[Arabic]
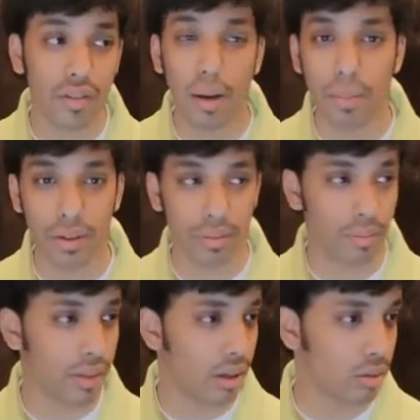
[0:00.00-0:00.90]
فابري
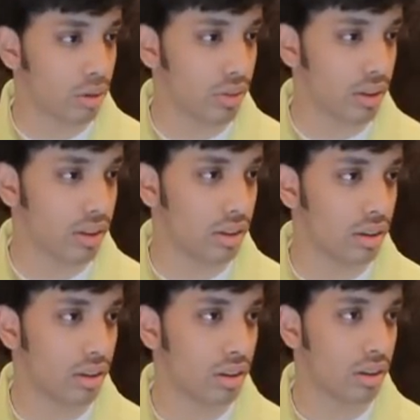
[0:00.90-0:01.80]
لا وش فيه
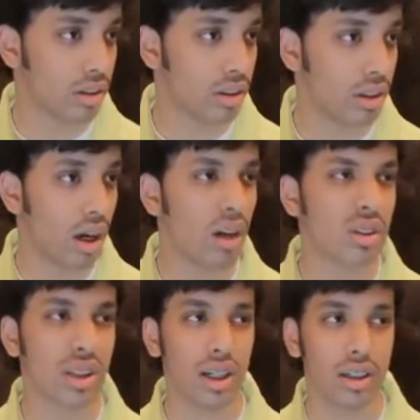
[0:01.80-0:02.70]

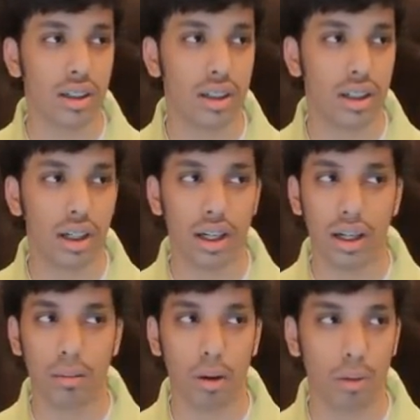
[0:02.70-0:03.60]
اه صح
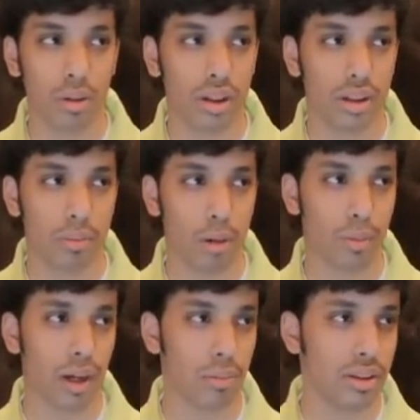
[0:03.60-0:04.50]
آه ما هو ما هو
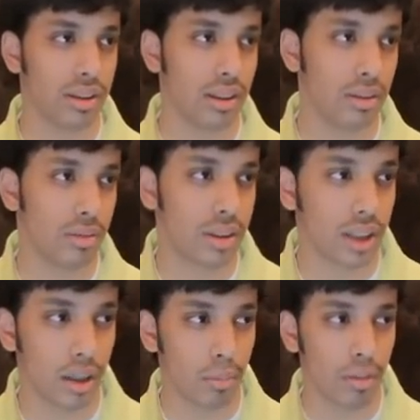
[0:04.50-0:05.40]
بكام عندي
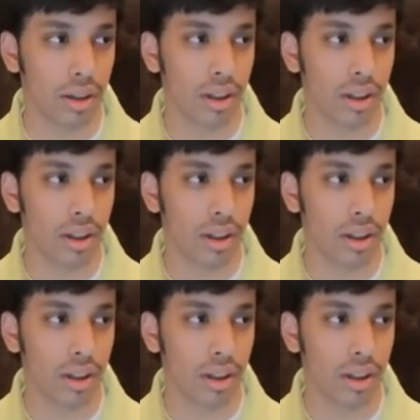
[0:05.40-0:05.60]
سيم